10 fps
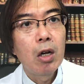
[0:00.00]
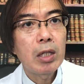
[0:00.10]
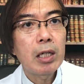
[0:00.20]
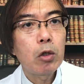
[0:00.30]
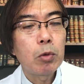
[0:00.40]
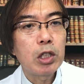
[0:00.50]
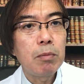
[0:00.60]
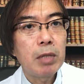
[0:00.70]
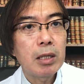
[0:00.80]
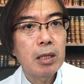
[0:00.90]
だけども
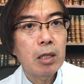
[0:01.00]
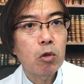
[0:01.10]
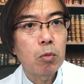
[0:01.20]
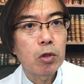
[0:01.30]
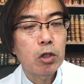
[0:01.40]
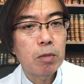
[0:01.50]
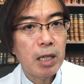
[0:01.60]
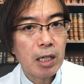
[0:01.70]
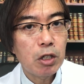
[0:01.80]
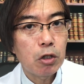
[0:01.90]
新馬戦だともう出
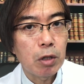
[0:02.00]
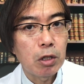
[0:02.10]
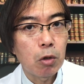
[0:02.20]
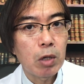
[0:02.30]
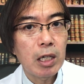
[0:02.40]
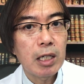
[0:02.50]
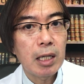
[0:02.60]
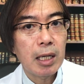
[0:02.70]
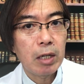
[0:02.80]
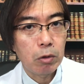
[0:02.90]
馬ラッシュで除外
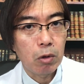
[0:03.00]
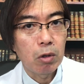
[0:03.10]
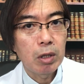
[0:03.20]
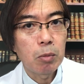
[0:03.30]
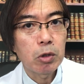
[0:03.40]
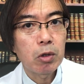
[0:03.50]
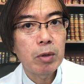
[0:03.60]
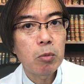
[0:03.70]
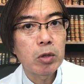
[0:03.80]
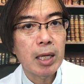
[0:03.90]
があるとでもそれ
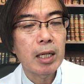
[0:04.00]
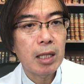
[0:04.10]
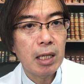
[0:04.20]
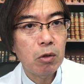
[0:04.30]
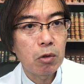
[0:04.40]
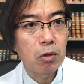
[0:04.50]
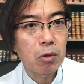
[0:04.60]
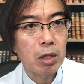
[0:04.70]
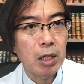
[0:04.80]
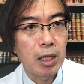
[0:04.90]
はもう避けたいう
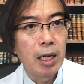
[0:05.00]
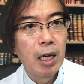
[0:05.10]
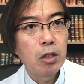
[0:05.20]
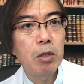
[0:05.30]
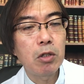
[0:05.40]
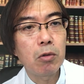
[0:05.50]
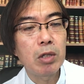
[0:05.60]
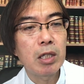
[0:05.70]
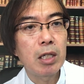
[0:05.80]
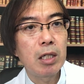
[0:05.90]
時に未勝
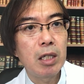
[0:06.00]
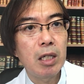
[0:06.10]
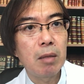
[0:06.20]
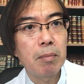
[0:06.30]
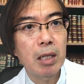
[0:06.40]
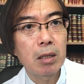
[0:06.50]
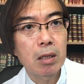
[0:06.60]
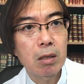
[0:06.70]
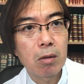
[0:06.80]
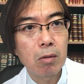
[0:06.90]
利戦にま
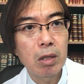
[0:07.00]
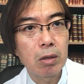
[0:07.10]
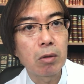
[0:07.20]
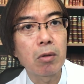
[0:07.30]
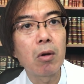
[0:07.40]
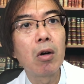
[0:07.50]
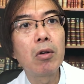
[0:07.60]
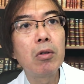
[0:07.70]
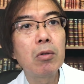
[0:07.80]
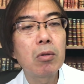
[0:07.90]
突っ込んでくると
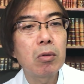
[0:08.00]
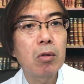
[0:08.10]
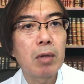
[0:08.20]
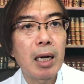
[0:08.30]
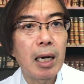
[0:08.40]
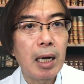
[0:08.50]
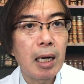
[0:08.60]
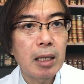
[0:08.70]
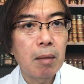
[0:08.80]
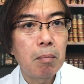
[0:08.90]
いうことは
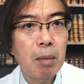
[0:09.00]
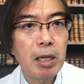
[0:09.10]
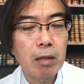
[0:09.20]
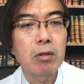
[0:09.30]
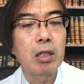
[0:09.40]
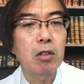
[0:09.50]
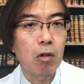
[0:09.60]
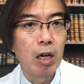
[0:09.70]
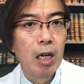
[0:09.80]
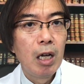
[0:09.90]
ままあるんです
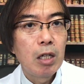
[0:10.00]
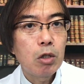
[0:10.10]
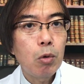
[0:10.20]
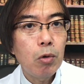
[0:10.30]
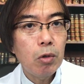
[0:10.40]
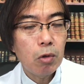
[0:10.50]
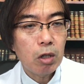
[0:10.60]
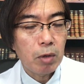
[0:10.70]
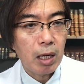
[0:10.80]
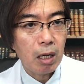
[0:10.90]
よそういう
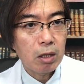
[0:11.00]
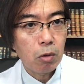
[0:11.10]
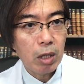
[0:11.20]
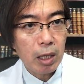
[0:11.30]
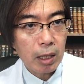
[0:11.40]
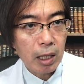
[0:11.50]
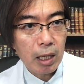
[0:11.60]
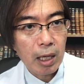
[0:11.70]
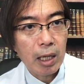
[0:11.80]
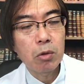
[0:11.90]
時はそれだ
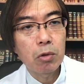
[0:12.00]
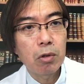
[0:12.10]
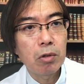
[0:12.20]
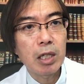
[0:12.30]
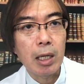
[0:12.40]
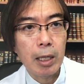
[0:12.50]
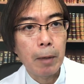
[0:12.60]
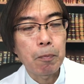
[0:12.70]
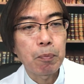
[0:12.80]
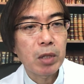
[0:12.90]
けその厩舎が
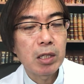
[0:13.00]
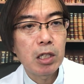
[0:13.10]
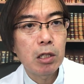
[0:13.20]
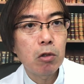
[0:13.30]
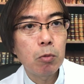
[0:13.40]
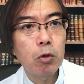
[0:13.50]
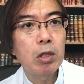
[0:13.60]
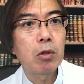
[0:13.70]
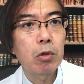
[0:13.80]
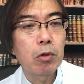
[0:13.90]
ね自信を持っ
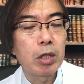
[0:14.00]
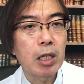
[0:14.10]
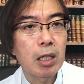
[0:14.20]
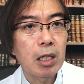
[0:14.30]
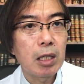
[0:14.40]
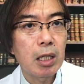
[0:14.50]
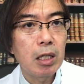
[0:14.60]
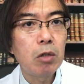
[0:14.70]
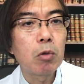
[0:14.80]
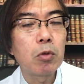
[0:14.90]
ているというふうに考えて
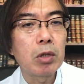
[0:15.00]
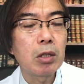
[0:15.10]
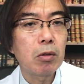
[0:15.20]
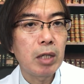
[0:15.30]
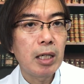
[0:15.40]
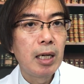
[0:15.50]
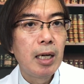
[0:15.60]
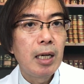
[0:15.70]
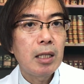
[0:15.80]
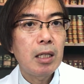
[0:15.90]
いいと思うんですよね
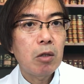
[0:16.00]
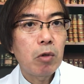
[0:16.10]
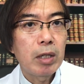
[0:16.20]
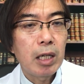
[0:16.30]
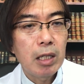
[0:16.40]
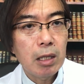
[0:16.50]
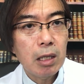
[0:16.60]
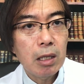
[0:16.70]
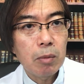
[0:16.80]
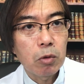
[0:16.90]
ただこれ何が
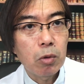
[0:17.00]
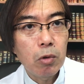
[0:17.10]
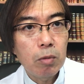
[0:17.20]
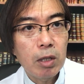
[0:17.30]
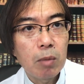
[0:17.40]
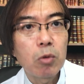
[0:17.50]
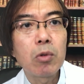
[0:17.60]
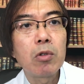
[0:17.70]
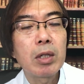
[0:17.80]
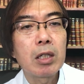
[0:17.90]
何でもどの馬でも
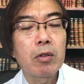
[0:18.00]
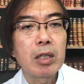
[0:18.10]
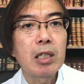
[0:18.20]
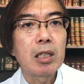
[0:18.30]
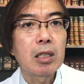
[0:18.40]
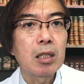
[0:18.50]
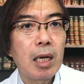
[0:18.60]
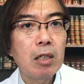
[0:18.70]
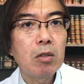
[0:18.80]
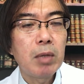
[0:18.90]
というわけではないです
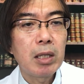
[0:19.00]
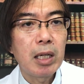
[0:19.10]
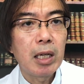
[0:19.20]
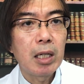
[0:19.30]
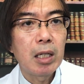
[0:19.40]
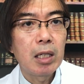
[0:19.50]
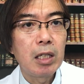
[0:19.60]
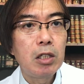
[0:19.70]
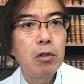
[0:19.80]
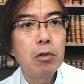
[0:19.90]
あくまで
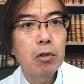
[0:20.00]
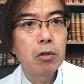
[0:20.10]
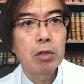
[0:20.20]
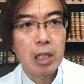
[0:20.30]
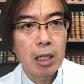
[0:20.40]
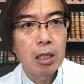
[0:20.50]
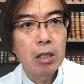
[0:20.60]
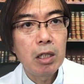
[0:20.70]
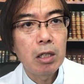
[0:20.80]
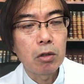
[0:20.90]
一流厩舎
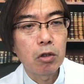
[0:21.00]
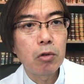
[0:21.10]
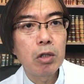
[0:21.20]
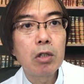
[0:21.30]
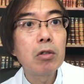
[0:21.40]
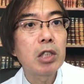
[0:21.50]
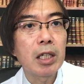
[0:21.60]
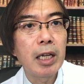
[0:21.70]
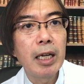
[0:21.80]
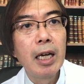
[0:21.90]
リーディング上位厩舎
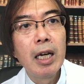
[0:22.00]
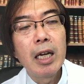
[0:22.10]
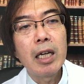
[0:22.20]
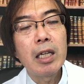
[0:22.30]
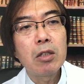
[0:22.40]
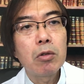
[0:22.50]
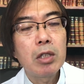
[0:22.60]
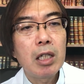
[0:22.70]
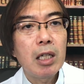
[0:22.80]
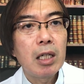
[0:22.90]
で、えー、そ
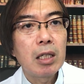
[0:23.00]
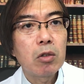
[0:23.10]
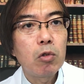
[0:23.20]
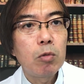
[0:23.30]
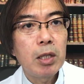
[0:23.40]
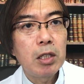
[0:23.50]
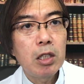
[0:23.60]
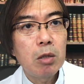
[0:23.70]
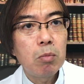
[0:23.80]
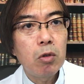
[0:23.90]
してその馬
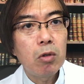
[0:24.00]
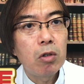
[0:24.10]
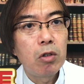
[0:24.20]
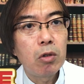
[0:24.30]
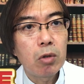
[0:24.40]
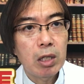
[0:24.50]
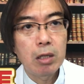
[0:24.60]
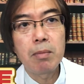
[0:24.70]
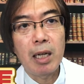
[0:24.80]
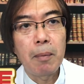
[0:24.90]
自身も良
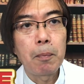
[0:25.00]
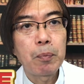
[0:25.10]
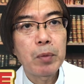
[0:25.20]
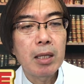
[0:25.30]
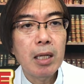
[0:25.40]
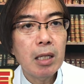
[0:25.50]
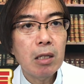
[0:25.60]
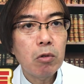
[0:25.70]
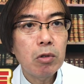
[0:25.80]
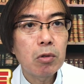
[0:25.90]
血馬だか
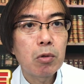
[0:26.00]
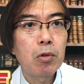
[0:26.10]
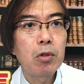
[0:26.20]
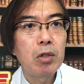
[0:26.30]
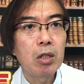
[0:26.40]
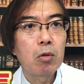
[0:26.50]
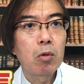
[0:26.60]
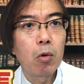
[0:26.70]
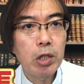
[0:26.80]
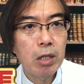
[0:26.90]
らこそそういうふうに
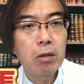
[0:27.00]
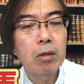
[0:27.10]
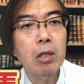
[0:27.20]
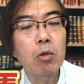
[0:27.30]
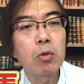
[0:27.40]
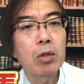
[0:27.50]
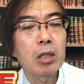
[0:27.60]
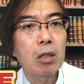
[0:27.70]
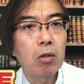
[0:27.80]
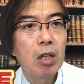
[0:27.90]
押してくるんだと思うんで
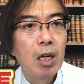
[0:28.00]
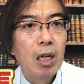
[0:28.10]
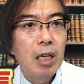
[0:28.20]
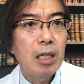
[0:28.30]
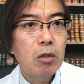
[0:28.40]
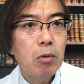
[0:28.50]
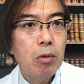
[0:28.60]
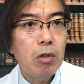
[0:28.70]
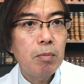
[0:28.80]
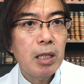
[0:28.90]
すけど、そ
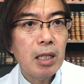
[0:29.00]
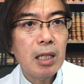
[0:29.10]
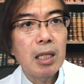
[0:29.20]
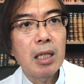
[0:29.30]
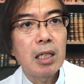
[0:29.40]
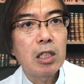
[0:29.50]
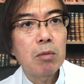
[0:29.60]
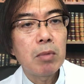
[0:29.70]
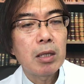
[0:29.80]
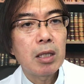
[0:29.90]
ういう馬が
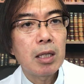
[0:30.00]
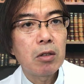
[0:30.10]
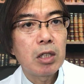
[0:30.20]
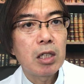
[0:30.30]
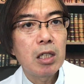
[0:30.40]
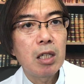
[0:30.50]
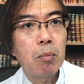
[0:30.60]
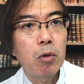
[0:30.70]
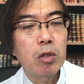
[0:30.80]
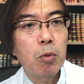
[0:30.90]
新馬戦ある時期に
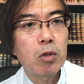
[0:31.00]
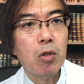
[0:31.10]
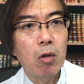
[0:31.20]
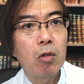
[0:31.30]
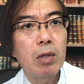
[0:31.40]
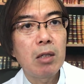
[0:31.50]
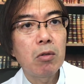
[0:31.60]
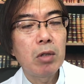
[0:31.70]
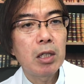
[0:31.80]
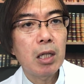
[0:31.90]
ポツポツと割り
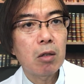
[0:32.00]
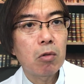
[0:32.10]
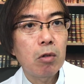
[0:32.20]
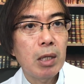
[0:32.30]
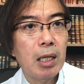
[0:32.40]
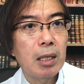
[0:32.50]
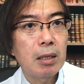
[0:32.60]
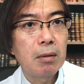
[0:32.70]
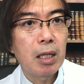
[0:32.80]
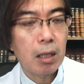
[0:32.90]
込んできたら、これは
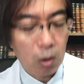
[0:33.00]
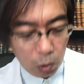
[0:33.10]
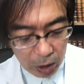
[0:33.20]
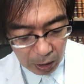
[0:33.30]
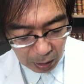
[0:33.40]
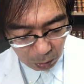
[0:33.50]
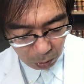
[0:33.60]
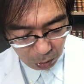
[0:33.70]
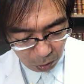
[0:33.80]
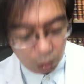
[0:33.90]
狙った方がいいかなと
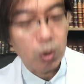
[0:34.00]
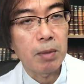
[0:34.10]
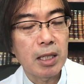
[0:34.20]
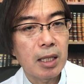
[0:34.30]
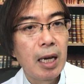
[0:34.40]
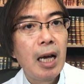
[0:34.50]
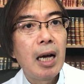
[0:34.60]
いうふうに思います。